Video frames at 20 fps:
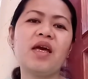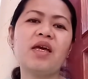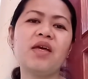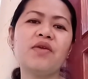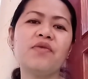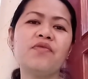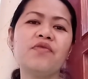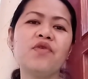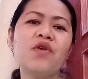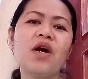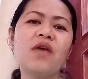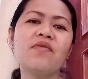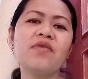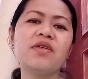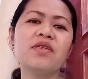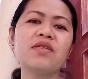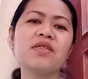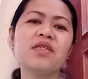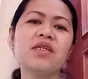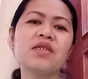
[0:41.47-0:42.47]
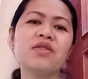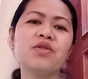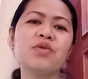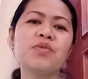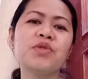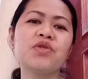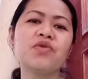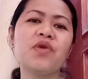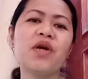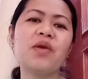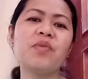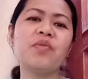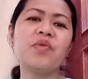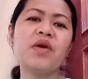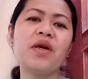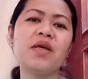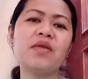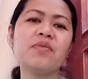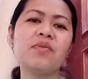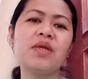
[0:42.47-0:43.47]
if you haven't uh, subscribed
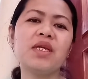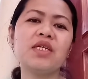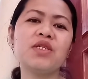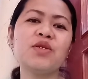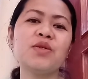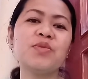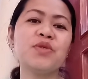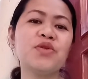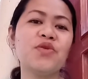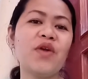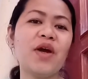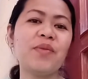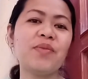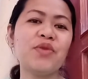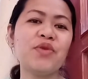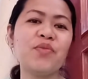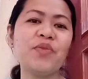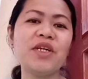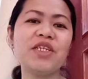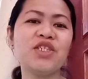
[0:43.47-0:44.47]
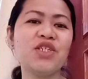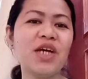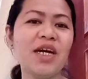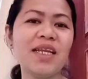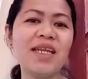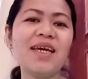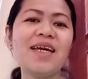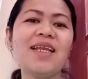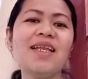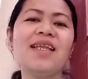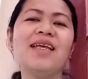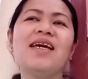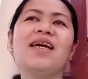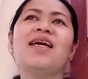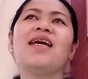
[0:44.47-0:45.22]
yet please subscribe to my channel